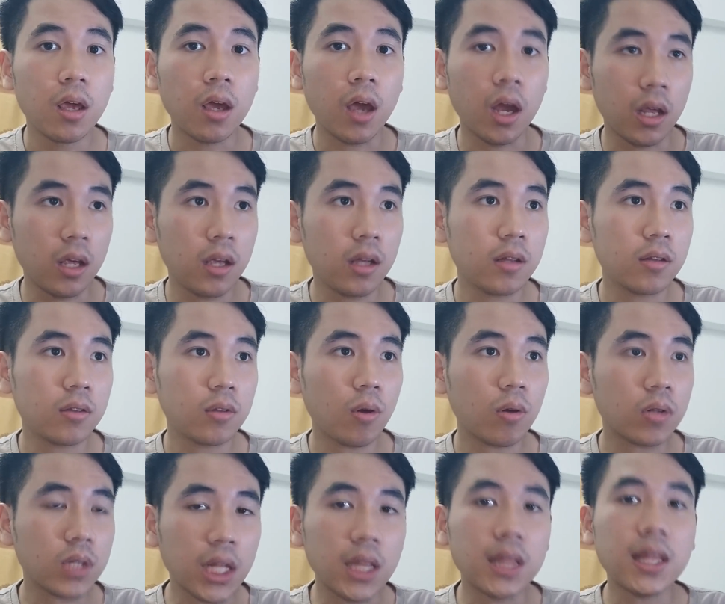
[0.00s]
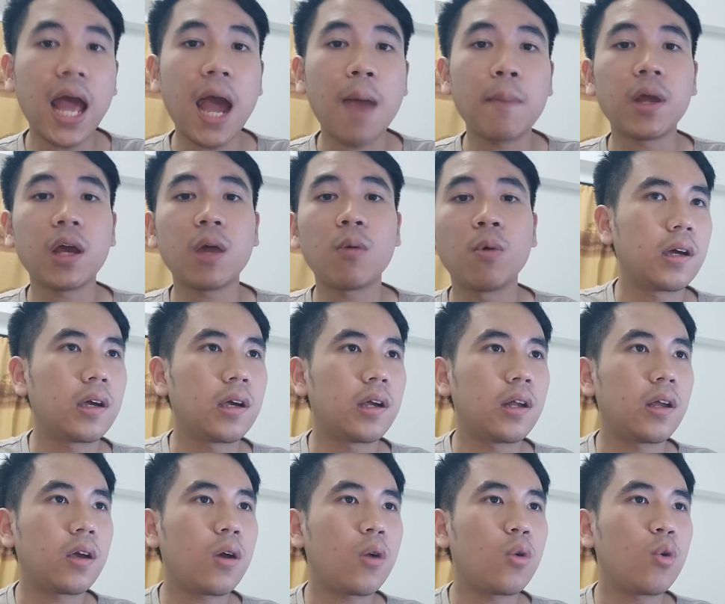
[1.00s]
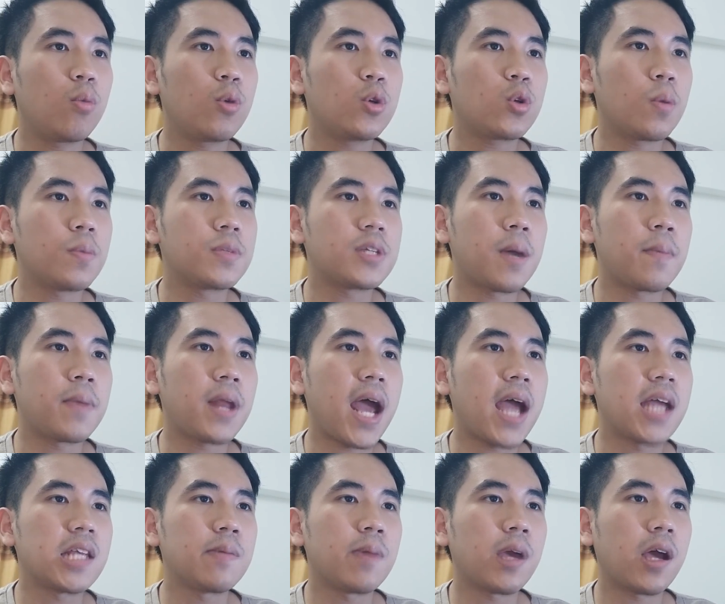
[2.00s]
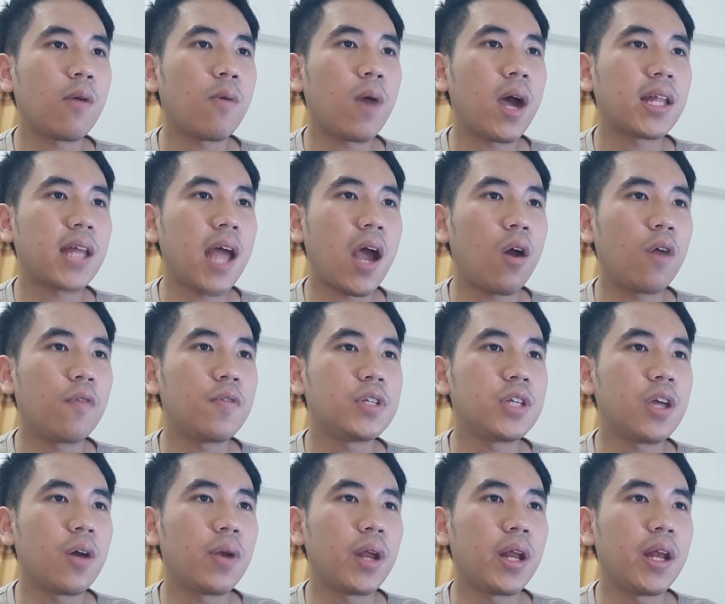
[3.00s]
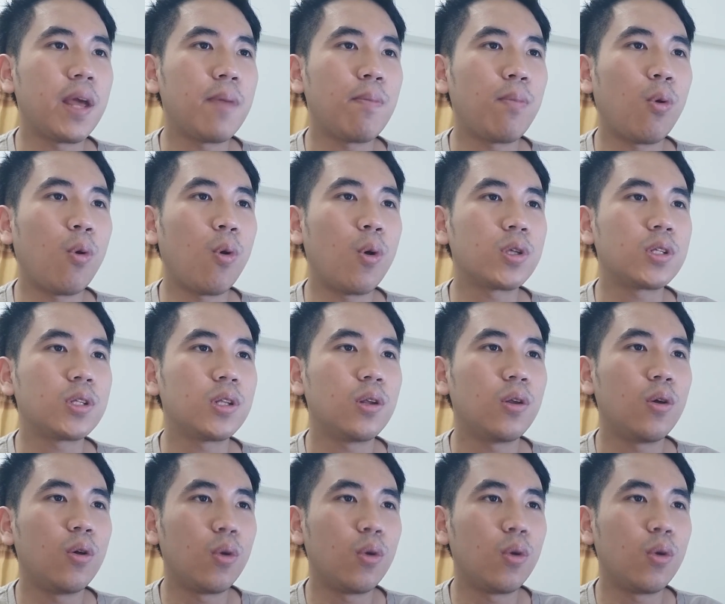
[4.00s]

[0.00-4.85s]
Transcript: อันนี้ต้องติดตามนะครับผม แล้วก็คุณผู้ชมจำได้ใช่ไหมครับ ว่าทาง Official เนี่ยได้โพสต์